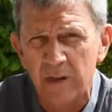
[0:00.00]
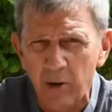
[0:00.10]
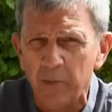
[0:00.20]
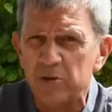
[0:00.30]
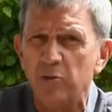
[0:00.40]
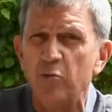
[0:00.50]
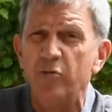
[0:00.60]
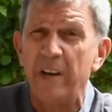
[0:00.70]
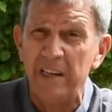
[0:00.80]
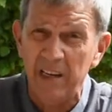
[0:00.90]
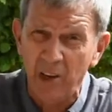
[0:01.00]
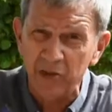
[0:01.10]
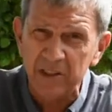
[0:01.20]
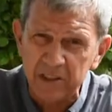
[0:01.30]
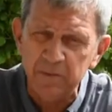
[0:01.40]
D'abord parce que vous pouvez aller
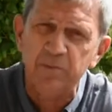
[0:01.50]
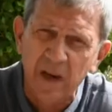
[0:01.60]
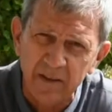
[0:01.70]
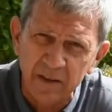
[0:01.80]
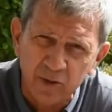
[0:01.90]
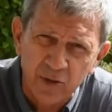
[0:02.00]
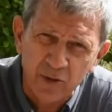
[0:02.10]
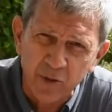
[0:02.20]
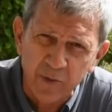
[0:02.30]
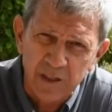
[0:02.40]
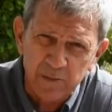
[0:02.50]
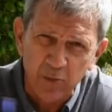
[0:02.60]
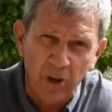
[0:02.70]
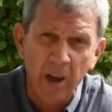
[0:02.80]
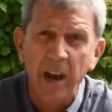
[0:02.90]
en équipe avec votre entreprise
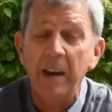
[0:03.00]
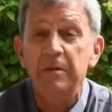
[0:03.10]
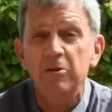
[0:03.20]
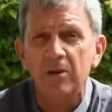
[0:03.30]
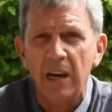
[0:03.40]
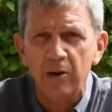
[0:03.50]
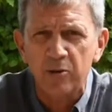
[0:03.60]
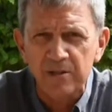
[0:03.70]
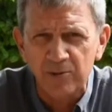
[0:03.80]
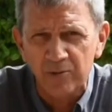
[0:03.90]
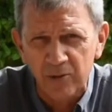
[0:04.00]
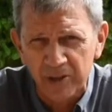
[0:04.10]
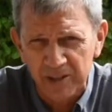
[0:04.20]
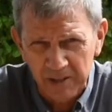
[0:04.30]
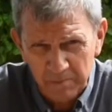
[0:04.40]
pour améliorer la cohésion de
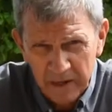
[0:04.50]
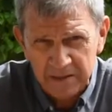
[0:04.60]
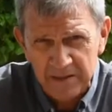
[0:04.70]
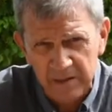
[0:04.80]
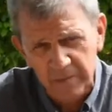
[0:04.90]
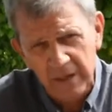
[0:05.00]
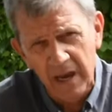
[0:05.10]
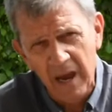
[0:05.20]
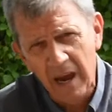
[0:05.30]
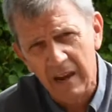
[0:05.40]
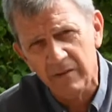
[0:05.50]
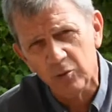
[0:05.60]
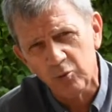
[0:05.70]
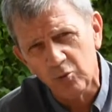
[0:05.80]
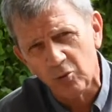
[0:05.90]
votre équipe, participer avant
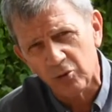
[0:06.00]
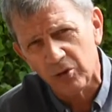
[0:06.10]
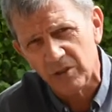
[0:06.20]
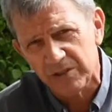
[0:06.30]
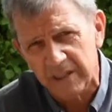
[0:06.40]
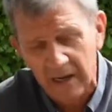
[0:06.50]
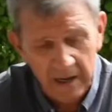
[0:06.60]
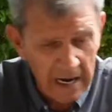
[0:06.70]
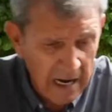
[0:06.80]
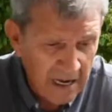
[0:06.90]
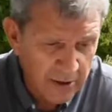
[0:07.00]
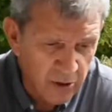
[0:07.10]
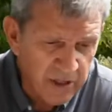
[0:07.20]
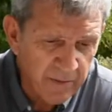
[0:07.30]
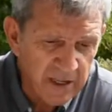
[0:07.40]
tout contre cancer. La
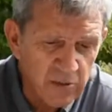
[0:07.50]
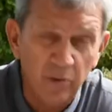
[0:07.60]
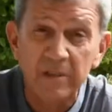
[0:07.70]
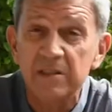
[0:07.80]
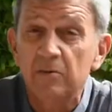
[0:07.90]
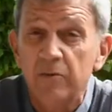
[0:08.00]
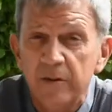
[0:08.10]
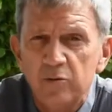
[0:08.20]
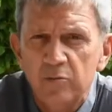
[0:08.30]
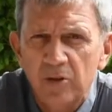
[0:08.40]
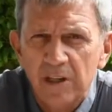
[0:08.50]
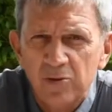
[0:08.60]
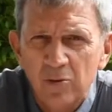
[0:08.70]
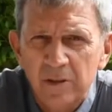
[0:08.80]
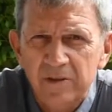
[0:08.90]
deuxième raison, bah, c'est que vous faites une bonne
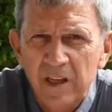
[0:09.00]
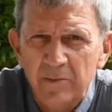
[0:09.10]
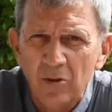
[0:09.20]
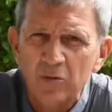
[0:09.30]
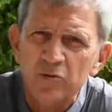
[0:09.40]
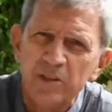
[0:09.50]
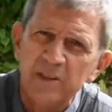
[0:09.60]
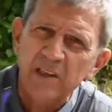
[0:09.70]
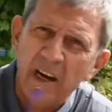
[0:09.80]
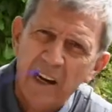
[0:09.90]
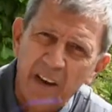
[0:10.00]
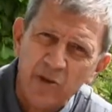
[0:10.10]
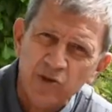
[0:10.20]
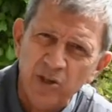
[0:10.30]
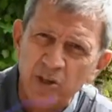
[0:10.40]
action évidemment, que vous aidez à la
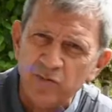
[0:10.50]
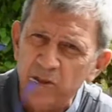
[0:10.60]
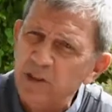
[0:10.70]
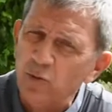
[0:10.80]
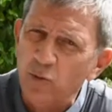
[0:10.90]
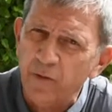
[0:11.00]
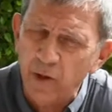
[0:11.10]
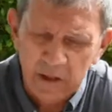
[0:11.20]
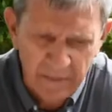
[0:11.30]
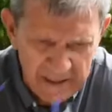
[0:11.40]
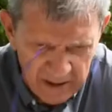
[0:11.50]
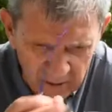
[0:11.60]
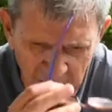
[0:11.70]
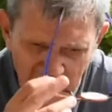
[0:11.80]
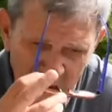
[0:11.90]
recherche, vous aidez au confort des
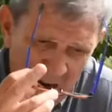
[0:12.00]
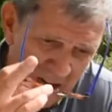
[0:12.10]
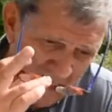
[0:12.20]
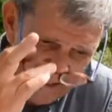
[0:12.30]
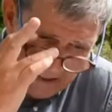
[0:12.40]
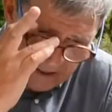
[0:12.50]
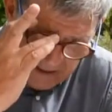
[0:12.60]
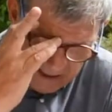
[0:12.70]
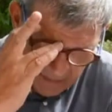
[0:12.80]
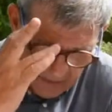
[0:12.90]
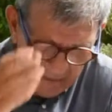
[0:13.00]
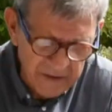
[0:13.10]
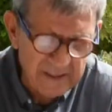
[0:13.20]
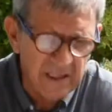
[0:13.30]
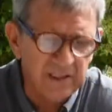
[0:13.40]
patients. Alors là c'est très simple, la
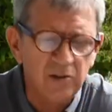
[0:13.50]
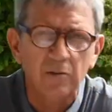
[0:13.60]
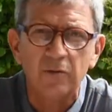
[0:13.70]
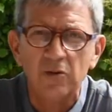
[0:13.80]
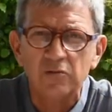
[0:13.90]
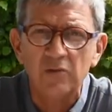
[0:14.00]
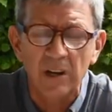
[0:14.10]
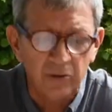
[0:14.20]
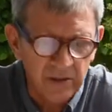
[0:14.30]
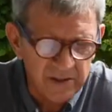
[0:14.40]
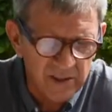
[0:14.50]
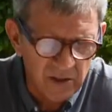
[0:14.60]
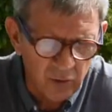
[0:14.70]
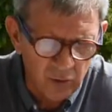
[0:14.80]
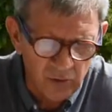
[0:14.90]
fiscalité en France, vous la connaissez
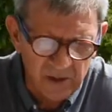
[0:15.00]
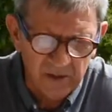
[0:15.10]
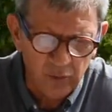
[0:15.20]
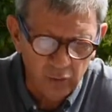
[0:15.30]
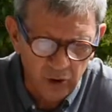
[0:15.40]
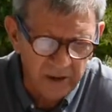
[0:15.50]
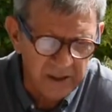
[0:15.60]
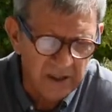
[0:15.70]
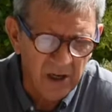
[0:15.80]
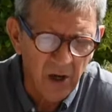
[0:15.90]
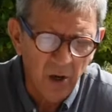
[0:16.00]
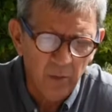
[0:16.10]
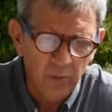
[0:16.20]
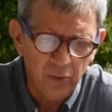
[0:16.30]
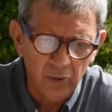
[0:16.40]
sans doute, si vous donnez
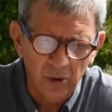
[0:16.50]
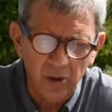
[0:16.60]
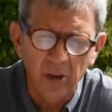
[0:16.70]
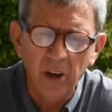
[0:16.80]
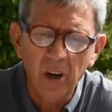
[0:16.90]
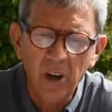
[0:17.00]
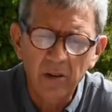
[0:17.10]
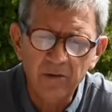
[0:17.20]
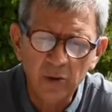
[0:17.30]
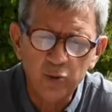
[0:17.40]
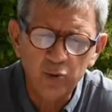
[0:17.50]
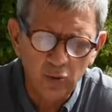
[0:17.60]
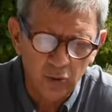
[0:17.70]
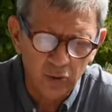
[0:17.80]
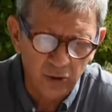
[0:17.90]
pour euh, Ventoux
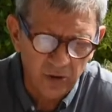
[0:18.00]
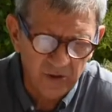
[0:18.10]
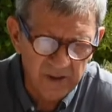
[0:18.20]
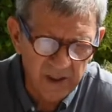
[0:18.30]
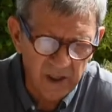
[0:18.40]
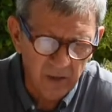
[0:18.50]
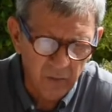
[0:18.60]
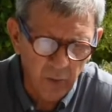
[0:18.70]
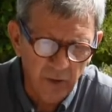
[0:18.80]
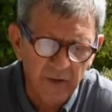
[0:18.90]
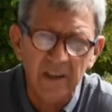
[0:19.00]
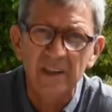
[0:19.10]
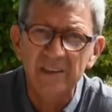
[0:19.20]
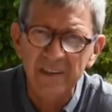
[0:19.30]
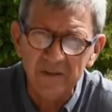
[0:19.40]
contre cancer, vous pouvez
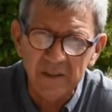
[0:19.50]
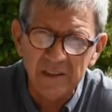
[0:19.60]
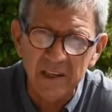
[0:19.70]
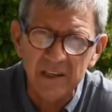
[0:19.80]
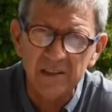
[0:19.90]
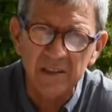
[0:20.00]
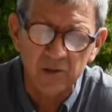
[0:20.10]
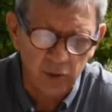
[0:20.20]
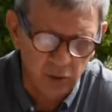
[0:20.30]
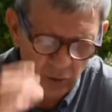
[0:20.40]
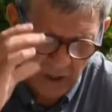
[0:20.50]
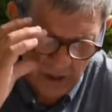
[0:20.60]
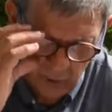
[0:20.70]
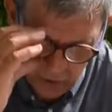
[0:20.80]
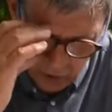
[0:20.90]
défiscaliser ce don
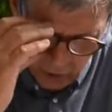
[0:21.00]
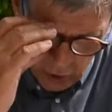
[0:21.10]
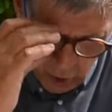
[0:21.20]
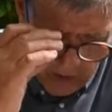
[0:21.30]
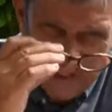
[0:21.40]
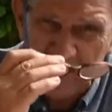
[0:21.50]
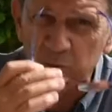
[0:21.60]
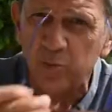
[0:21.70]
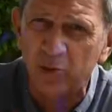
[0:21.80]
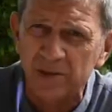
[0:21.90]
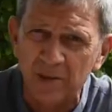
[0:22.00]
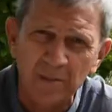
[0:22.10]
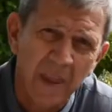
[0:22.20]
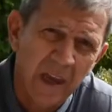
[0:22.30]
à hauteur de 60%.